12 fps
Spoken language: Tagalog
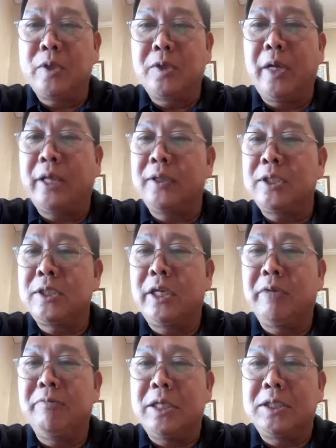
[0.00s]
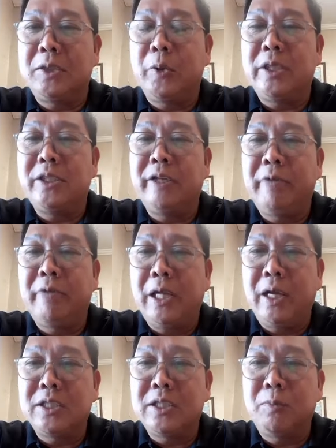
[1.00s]
So let's give this to a
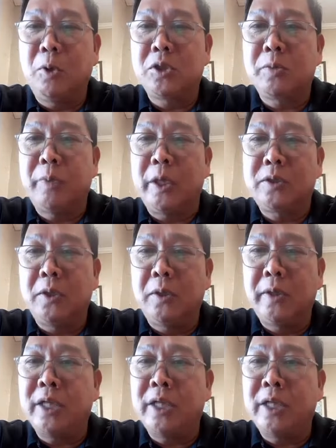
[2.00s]
civilian spokesperson.